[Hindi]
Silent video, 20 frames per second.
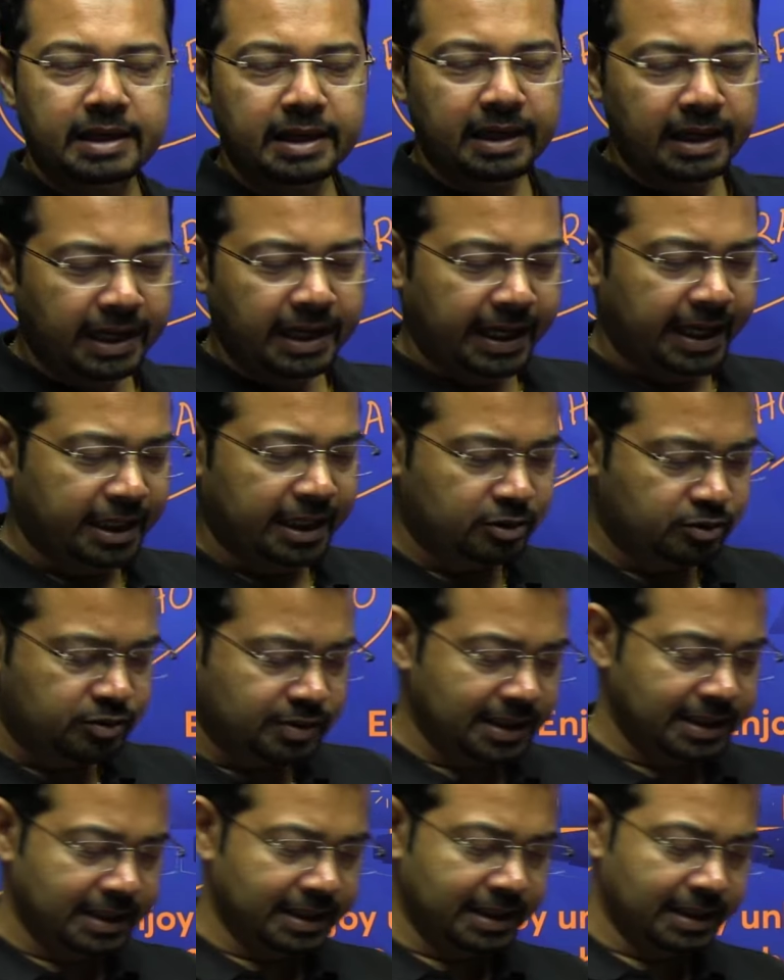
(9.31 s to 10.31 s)
ये
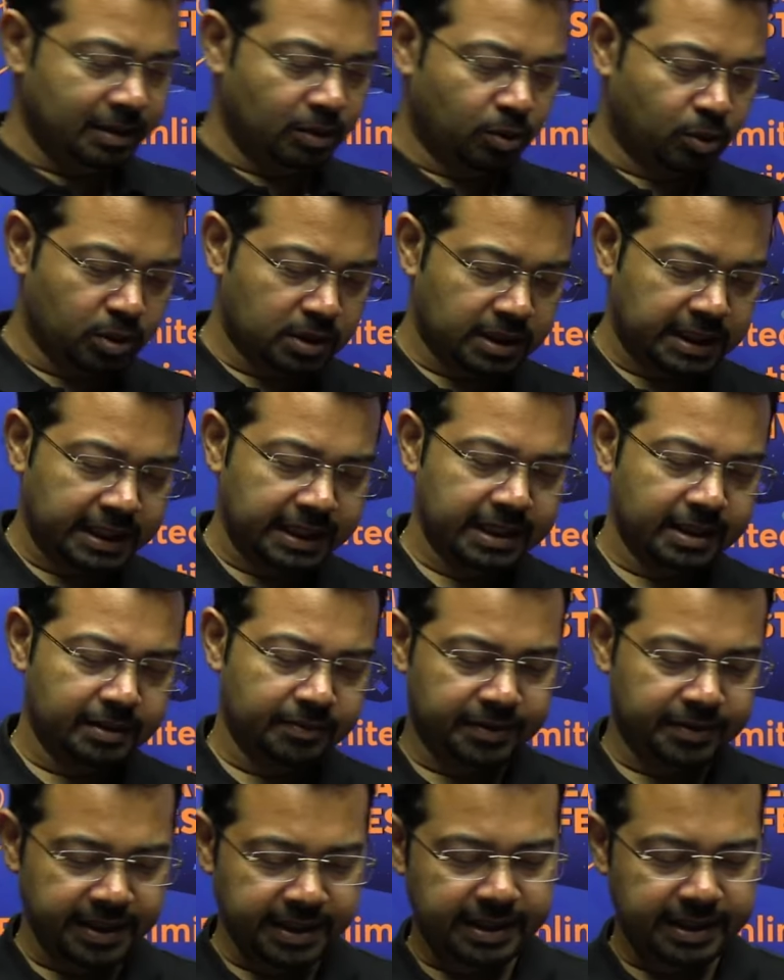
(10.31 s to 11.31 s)
एक्चुअली होता है
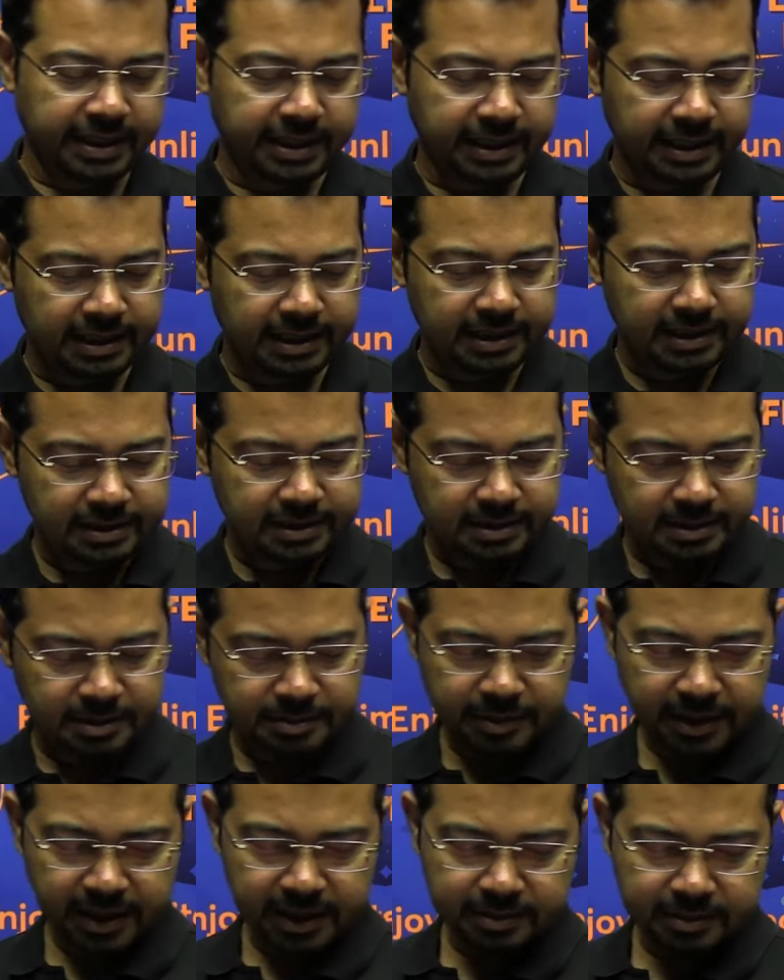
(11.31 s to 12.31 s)
फ्री ट्रायल
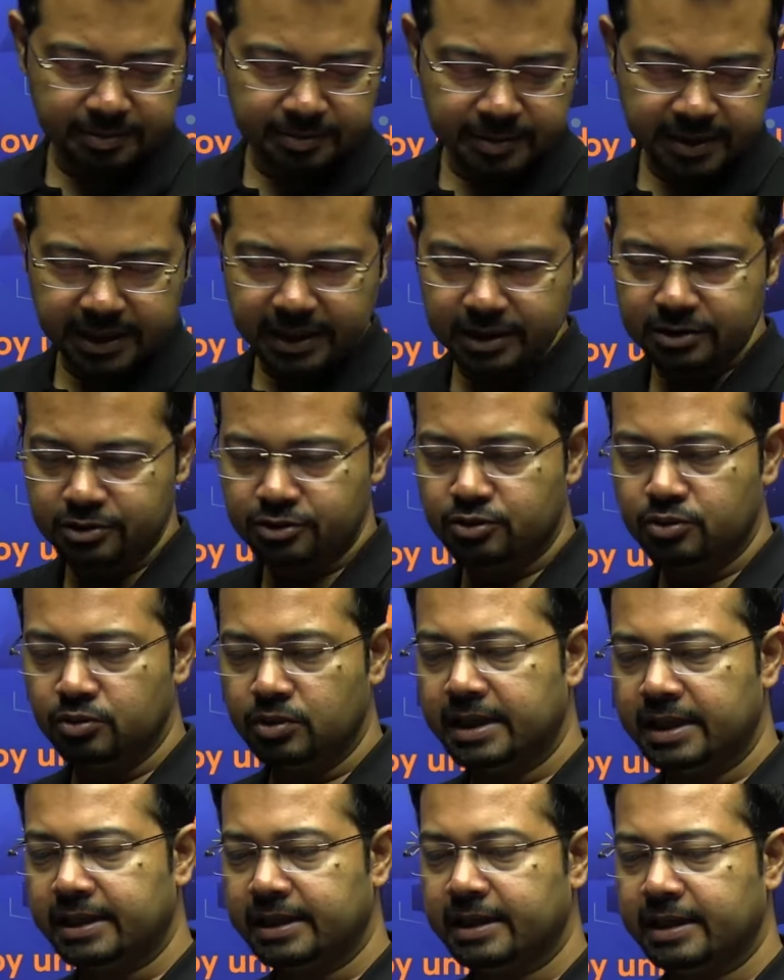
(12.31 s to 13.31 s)
बट मेरा
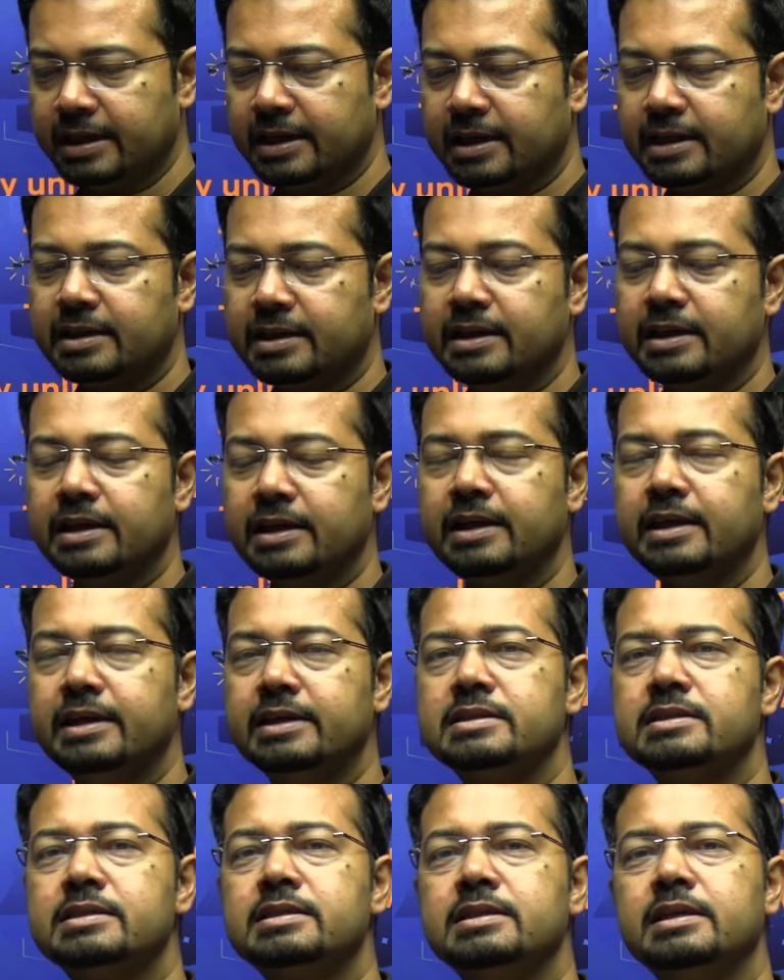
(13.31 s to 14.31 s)
स्टूडेंट क्या करता है कि
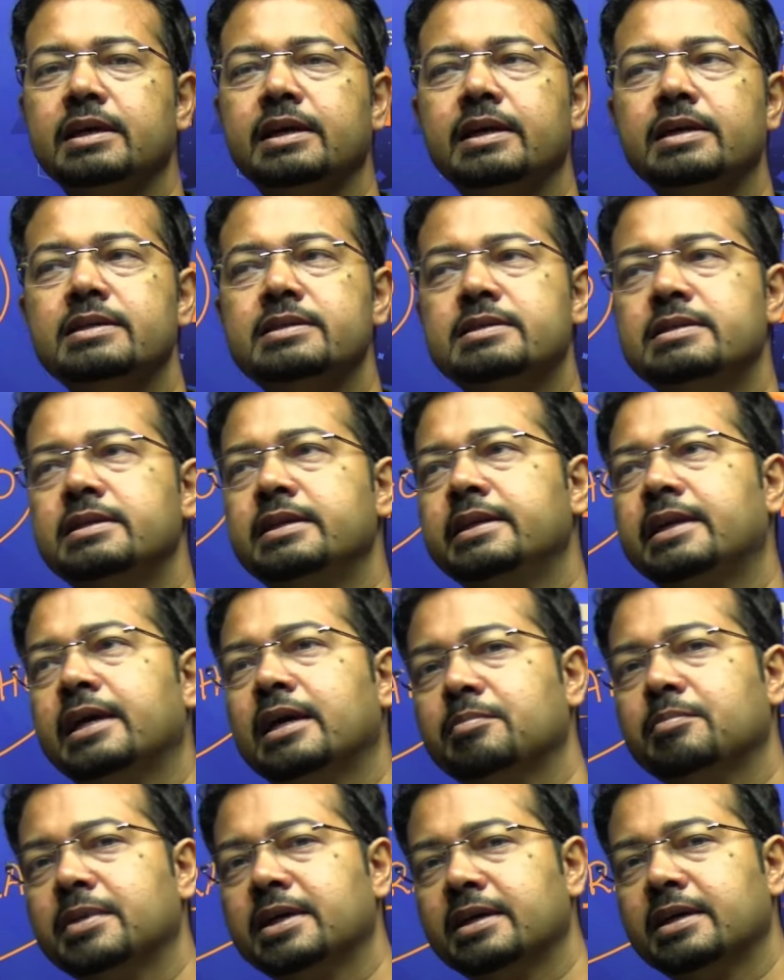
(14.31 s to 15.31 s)
इससे इसी
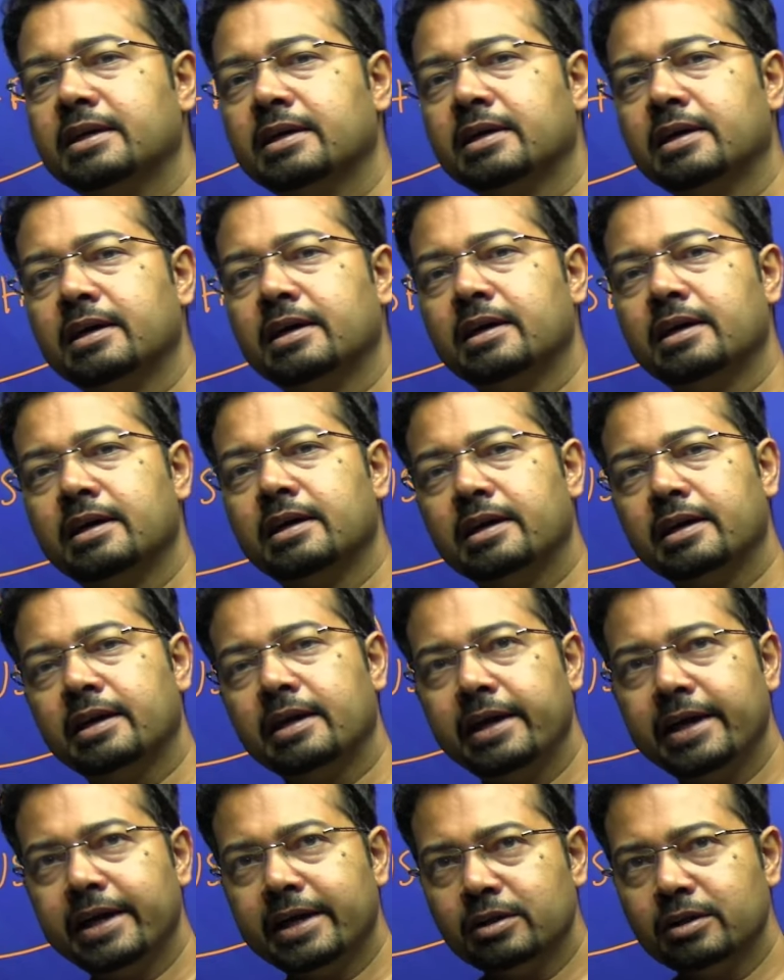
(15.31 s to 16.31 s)
टाइम में
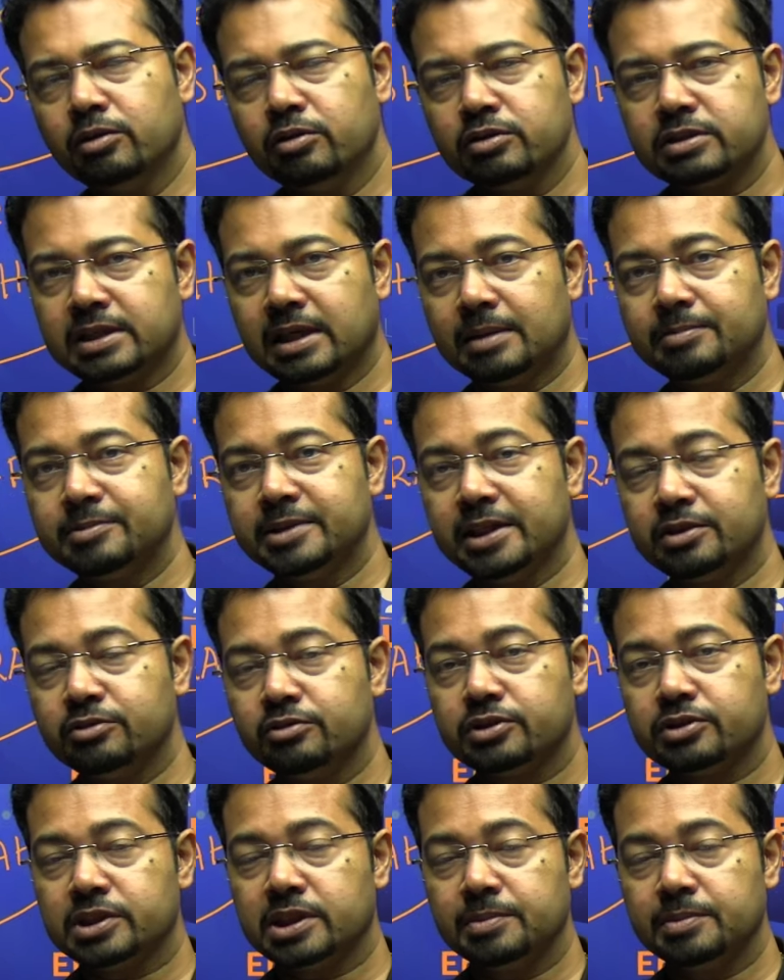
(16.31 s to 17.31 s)
एक दो सब्जेक्ट
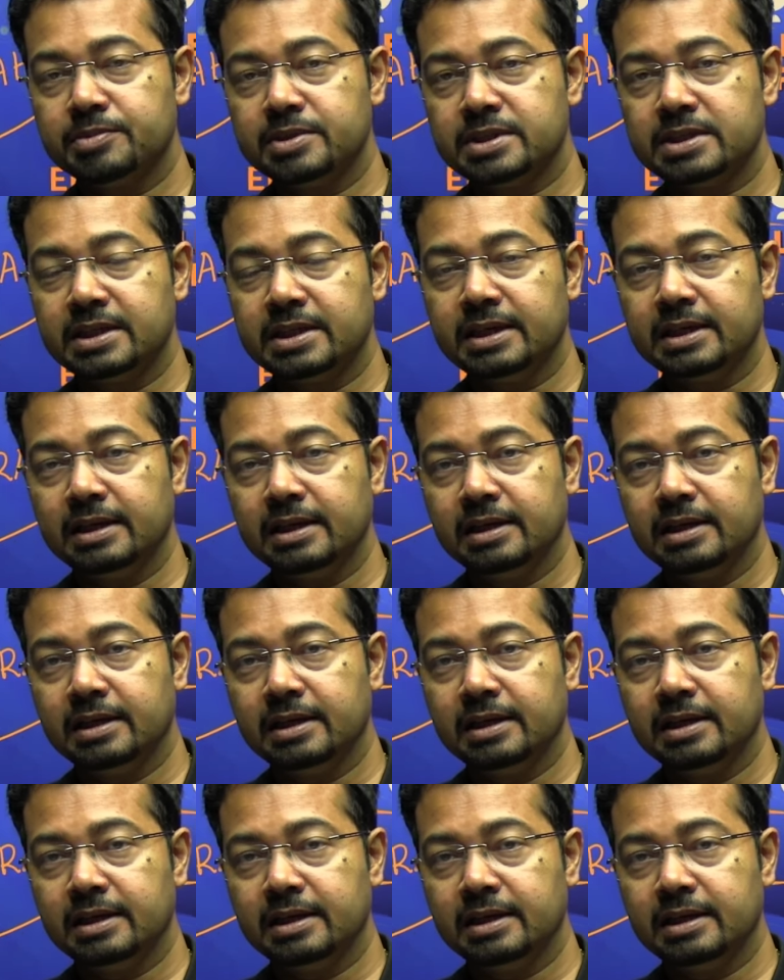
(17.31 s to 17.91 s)
जो सबसे